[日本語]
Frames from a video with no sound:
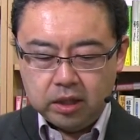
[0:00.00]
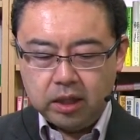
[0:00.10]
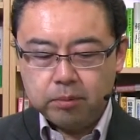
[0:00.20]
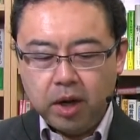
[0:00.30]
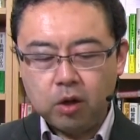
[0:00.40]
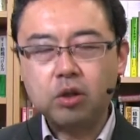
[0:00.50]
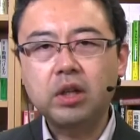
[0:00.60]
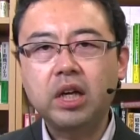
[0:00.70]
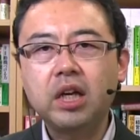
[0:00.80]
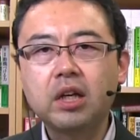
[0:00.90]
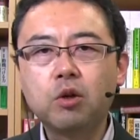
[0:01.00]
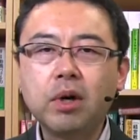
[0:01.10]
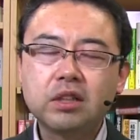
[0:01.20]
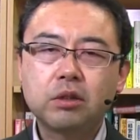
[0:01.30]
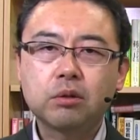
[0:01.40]
で
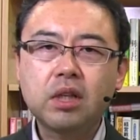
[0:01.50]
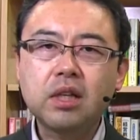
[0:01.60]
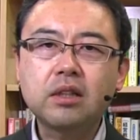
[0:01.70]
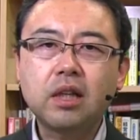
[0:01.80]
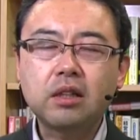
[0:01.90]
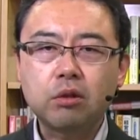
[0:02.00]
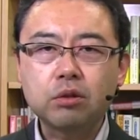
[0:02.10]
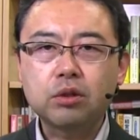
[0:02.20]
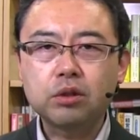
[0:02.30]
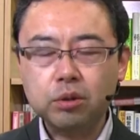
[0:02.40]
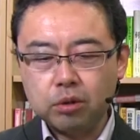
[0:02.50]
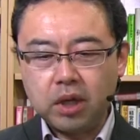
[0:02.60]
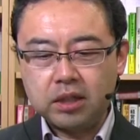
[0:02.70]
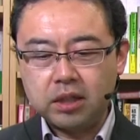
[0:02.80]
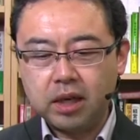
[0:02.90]
困ってることは何なんだろうっていうことを
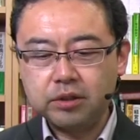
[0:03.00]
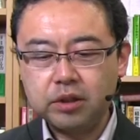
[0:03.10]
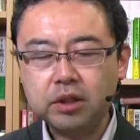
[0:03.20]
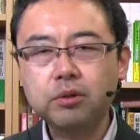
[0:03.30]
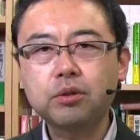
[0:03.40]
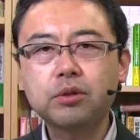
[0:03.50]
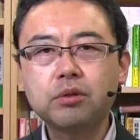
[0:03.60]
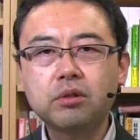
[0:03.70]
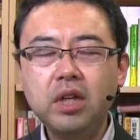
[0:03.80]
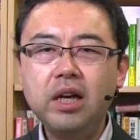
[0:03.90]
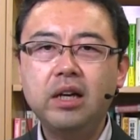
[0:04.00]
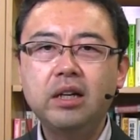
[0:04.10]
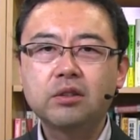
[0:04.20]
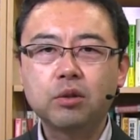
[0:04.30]
探っていくことによって、